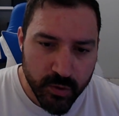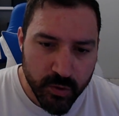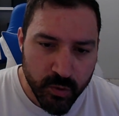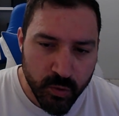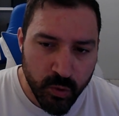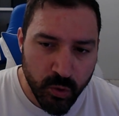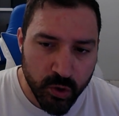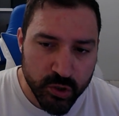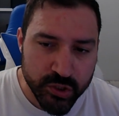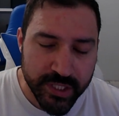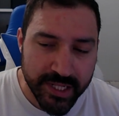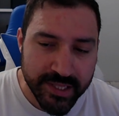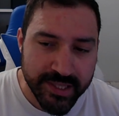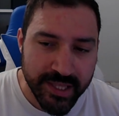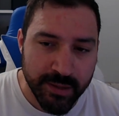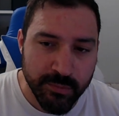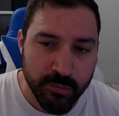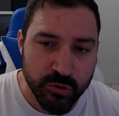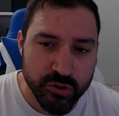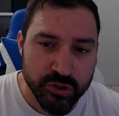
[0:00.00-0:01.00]
Luego
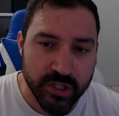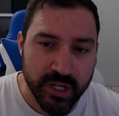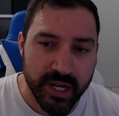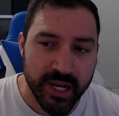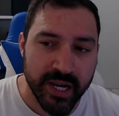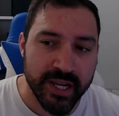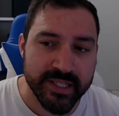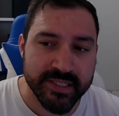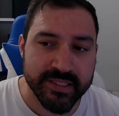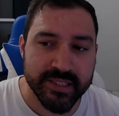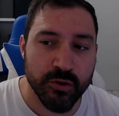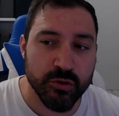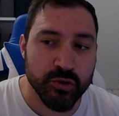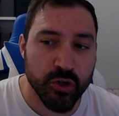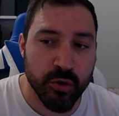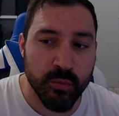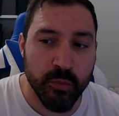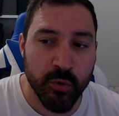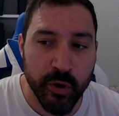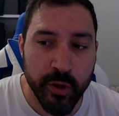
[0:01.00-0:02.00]
saltamos a este
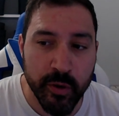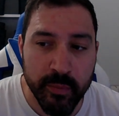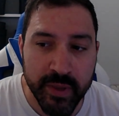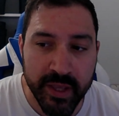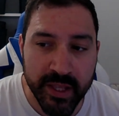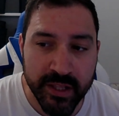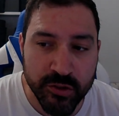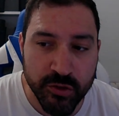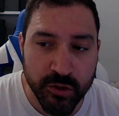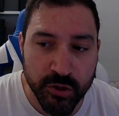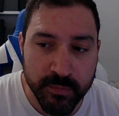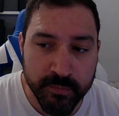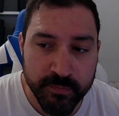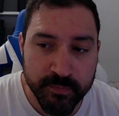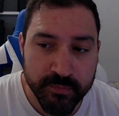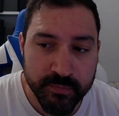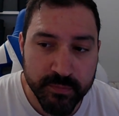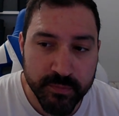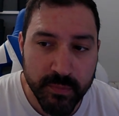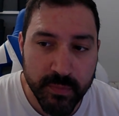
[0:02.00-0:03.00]
otro movimiento,
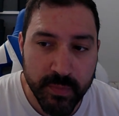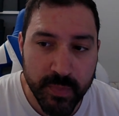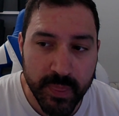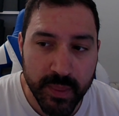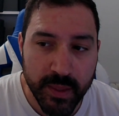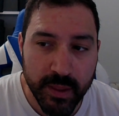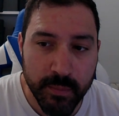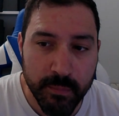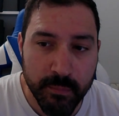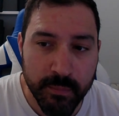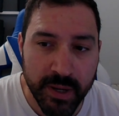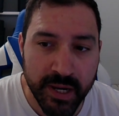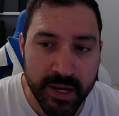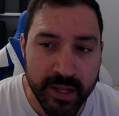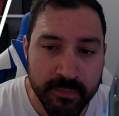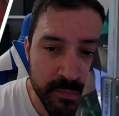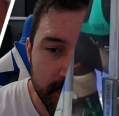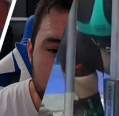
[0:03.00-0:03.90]
¿vale?